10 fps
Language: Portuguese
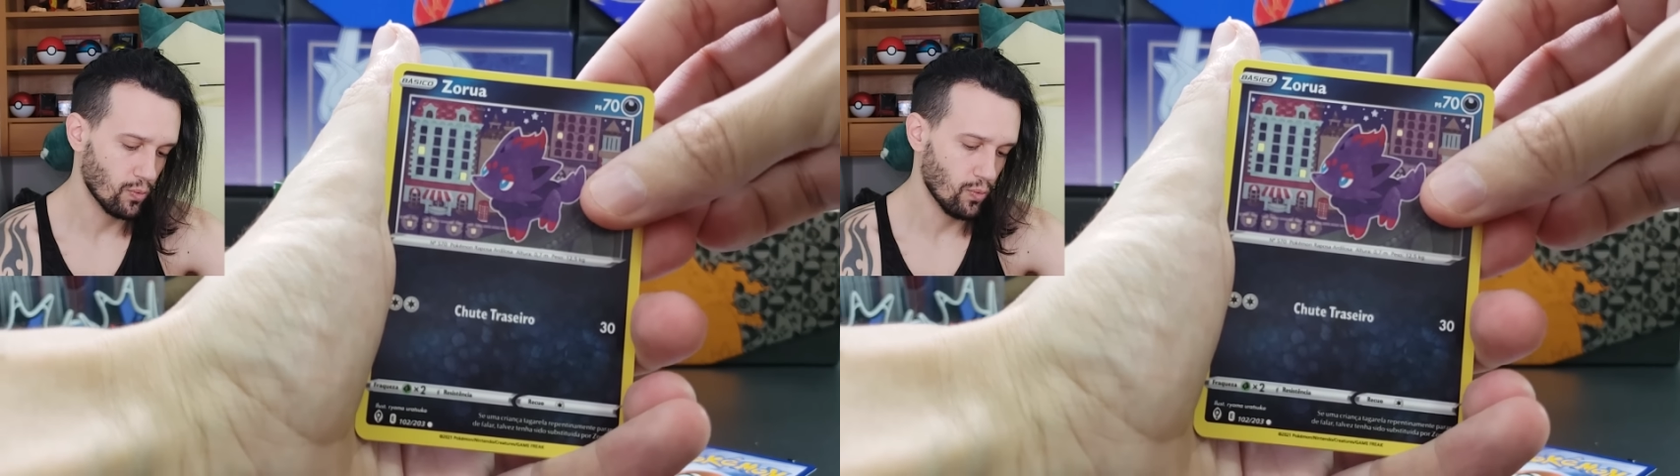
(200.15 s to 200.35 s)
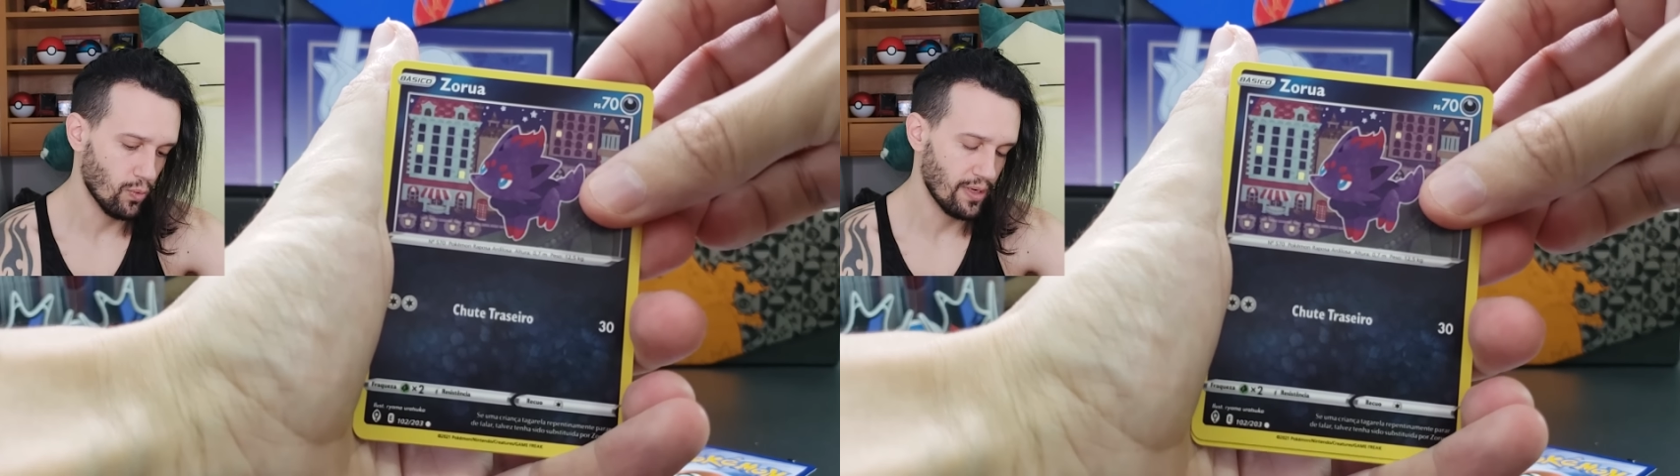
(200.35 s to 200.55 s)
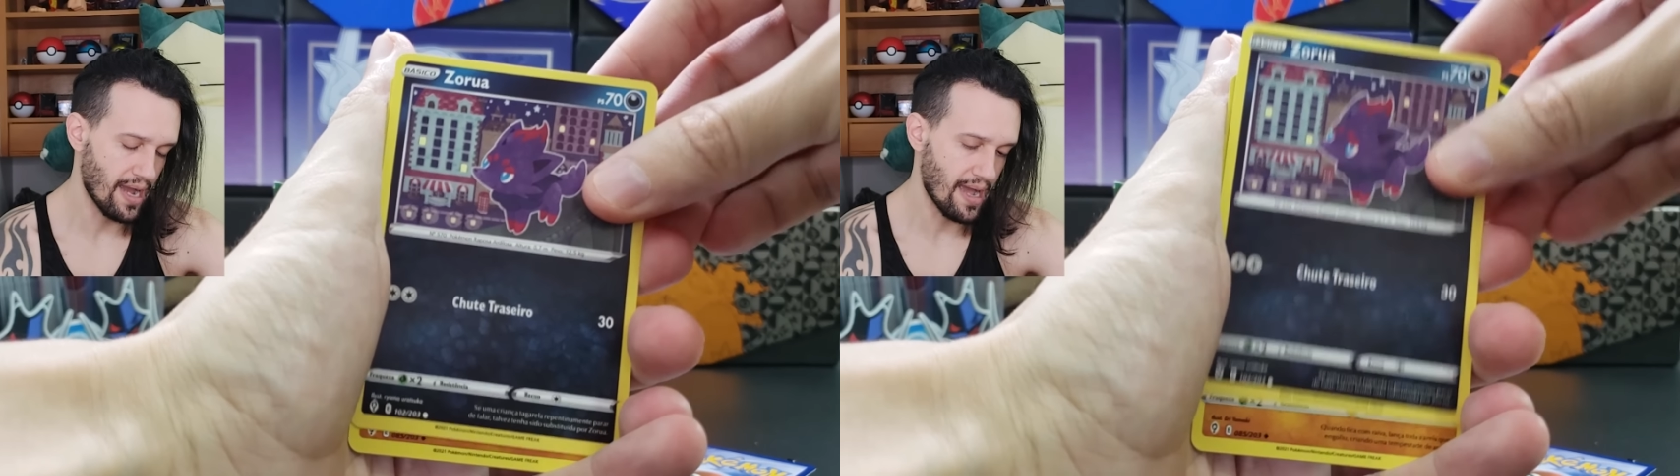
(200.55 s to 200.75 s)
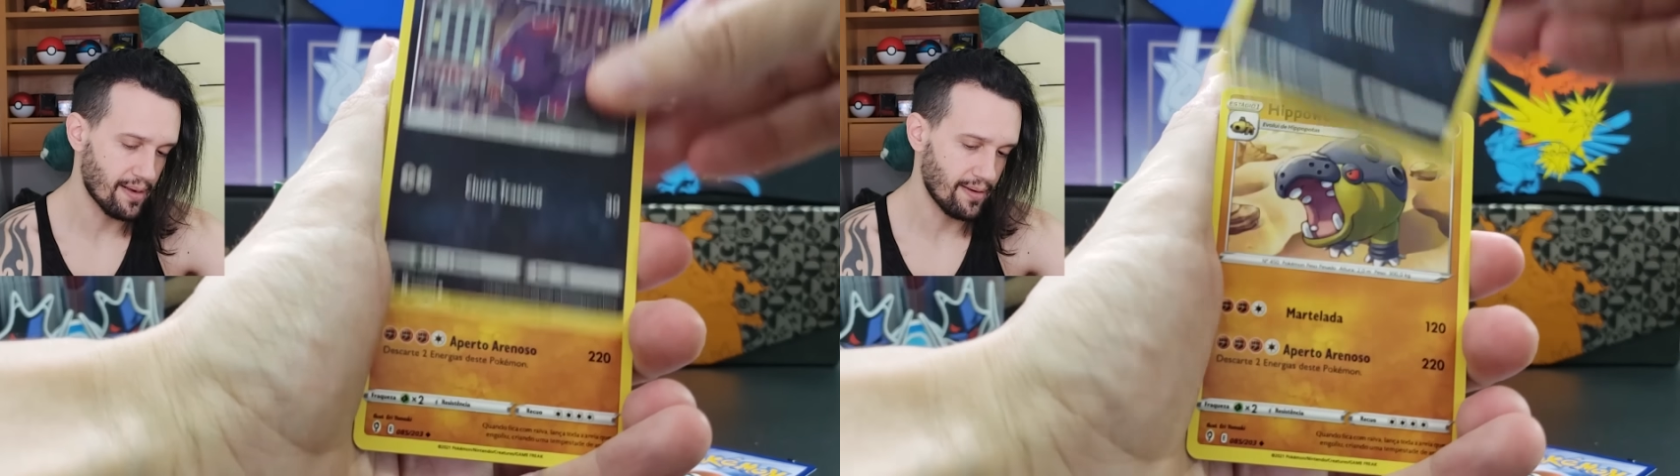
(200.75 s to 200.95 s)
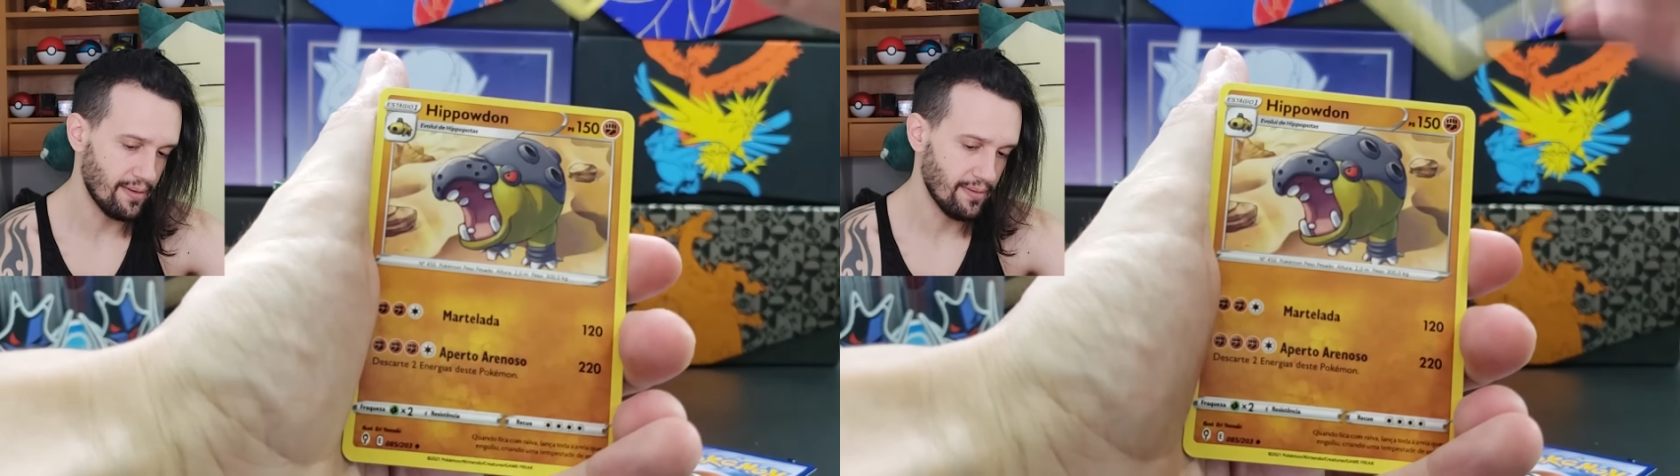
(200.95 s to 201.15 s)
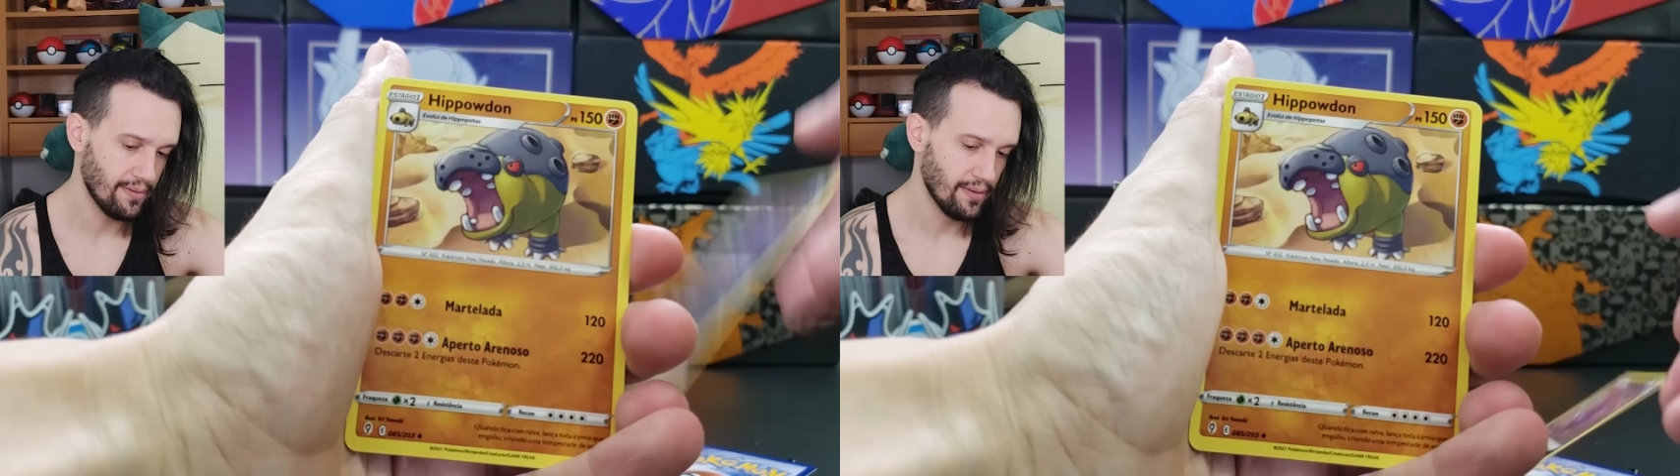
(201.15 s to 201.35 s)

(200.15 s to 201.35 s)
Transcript: com olhar, né?